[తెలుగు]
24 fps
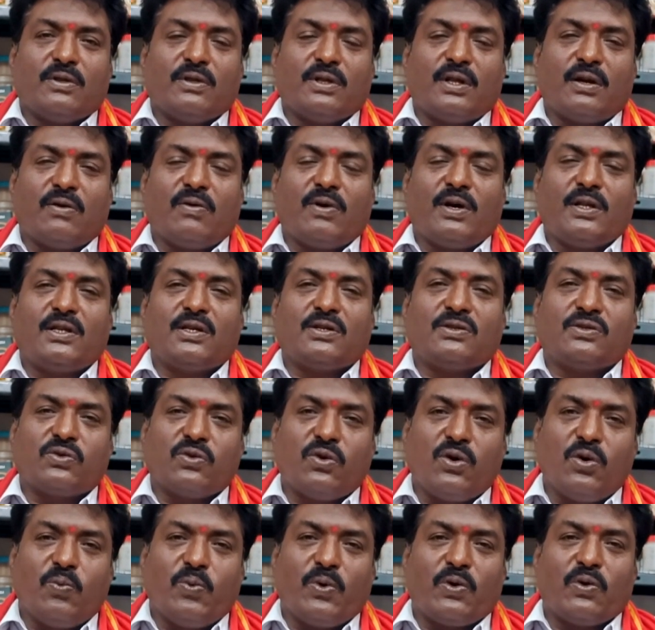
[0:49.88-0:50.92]
తర్వాత
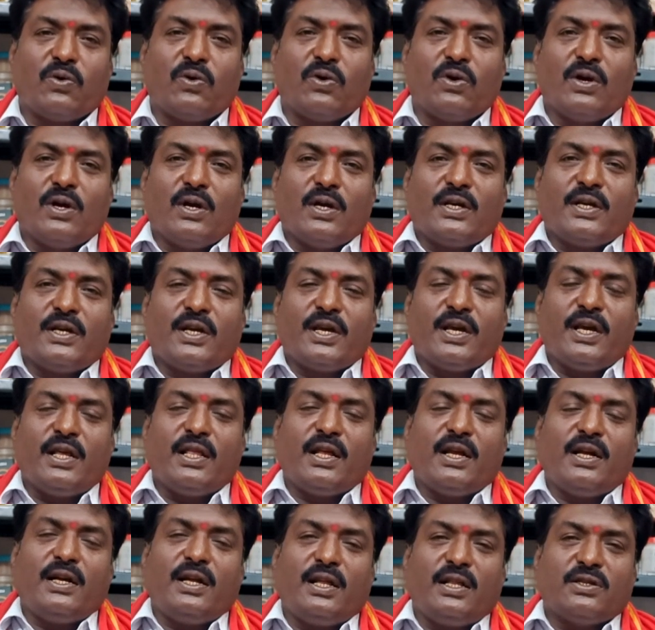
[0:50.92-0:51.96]
సోపులు
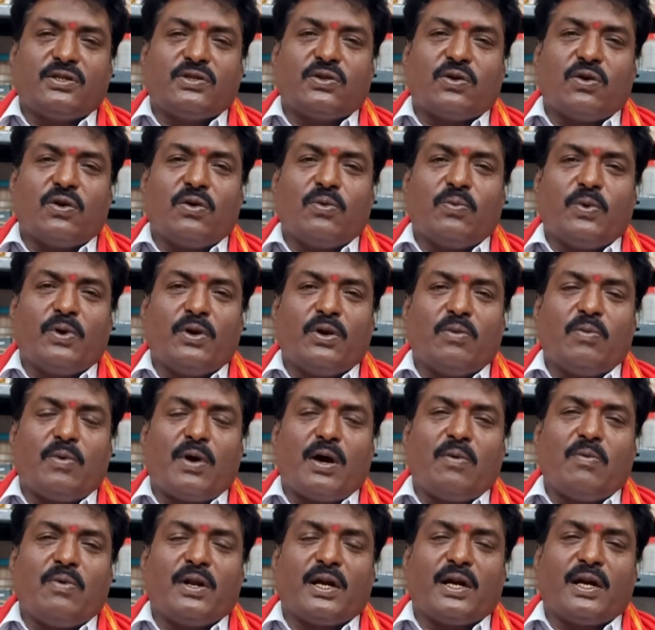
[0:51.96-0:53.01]
ఏదంటే అది సోపుల్లో
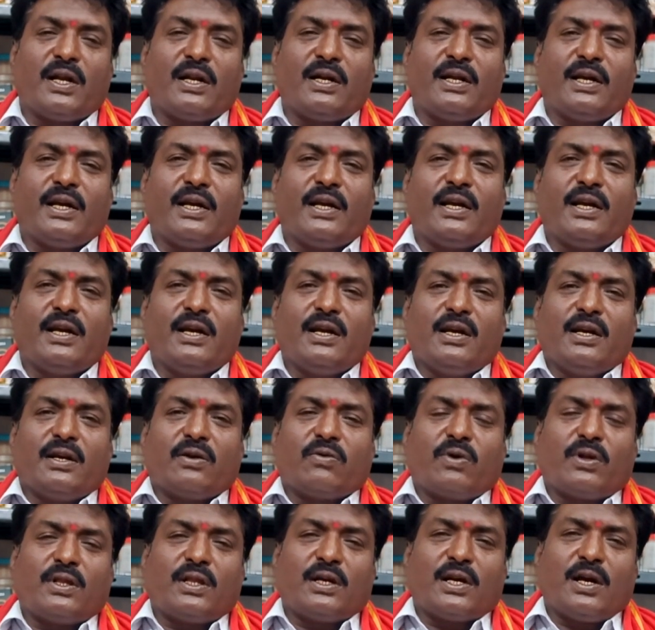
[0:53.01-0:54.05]
మామూలుగా అంటే
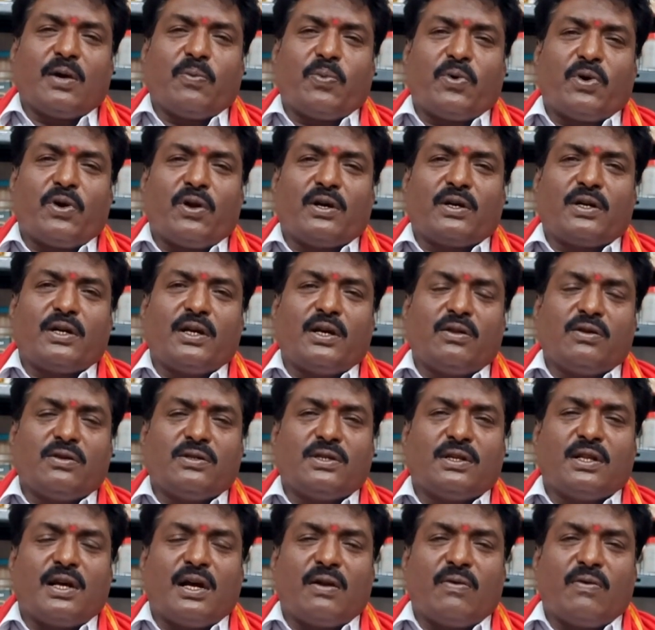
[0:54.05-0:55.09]
కొత్తగా ప్రోడక్ట్ ఏది
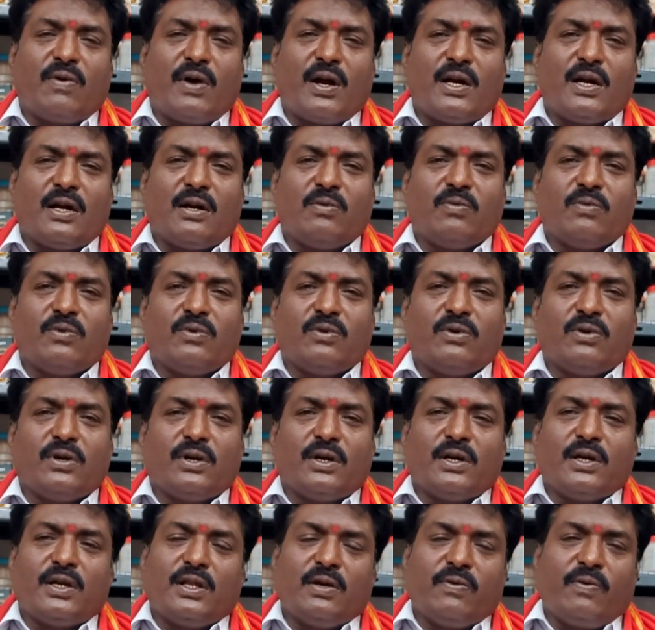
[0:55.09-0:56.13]
వస్తే దాన్ని వాడడము
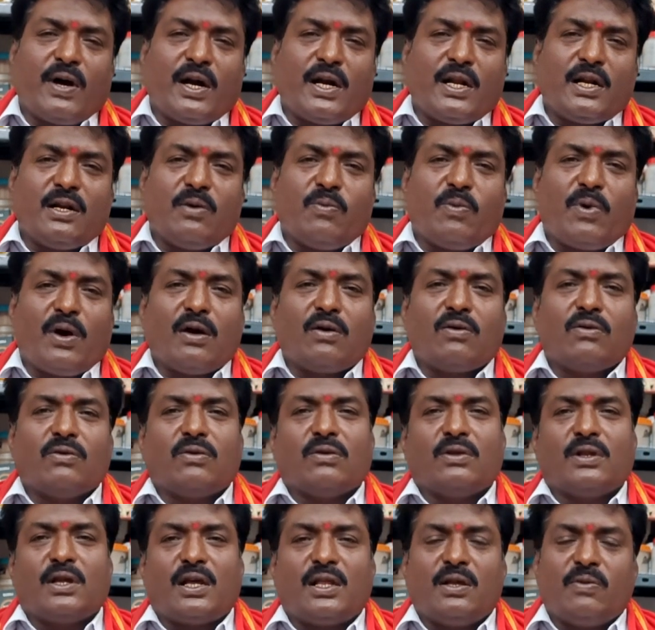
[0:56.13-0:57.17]
ఇది వాడంటే
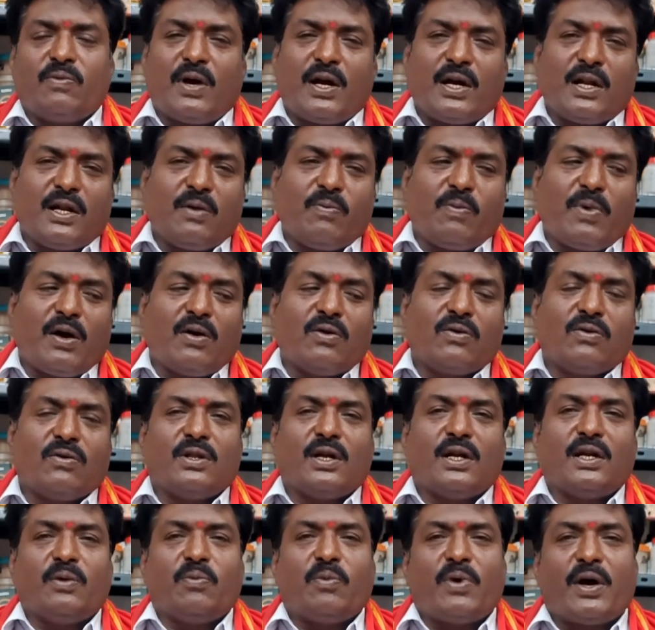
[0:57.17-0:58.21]
బాగుంటుంది అది వాడంటే బాగుంటుంది
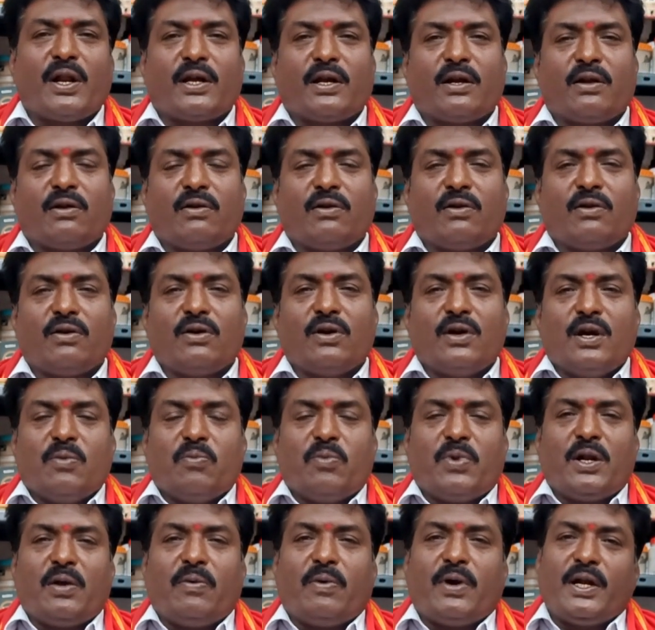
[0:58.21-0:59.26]
అంటే మార్కెట్లో
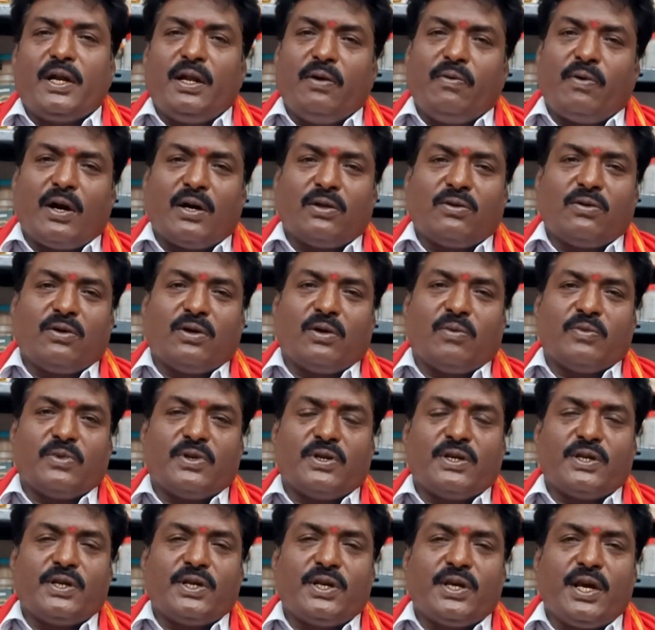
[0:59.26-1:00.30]
మనం అన్నీ వాడుతున్నాం
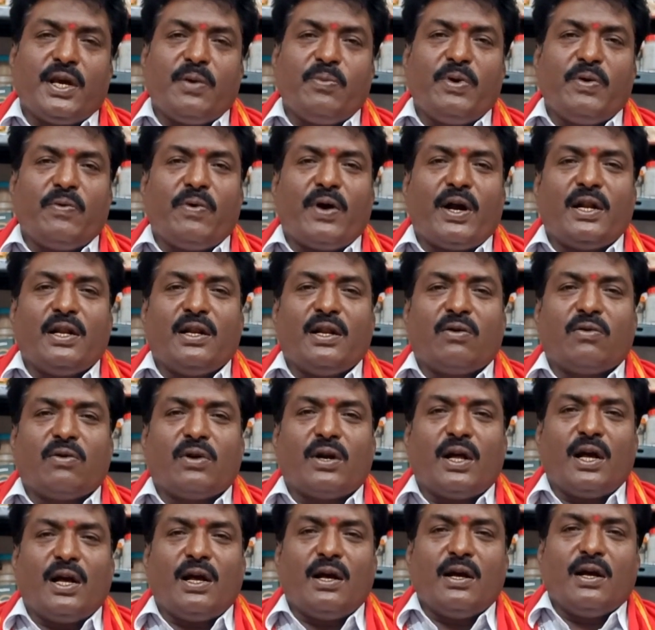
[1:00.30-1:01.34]
ఏమి వాడినా
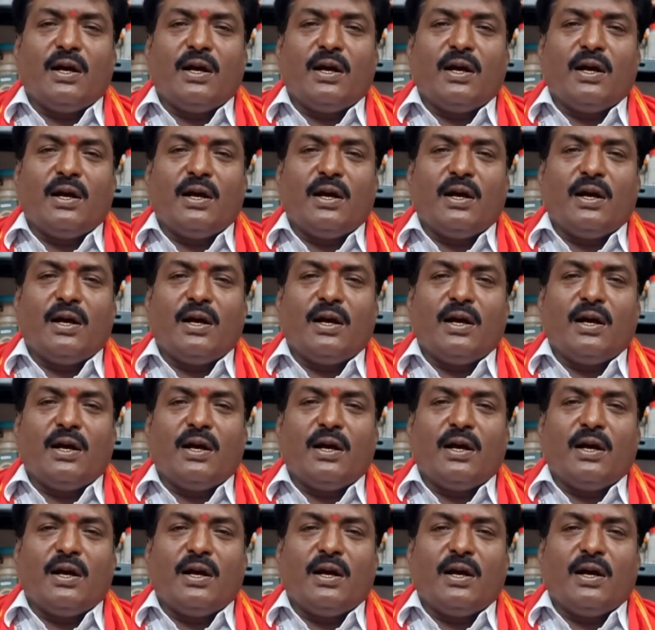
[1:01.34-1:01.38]
కూడా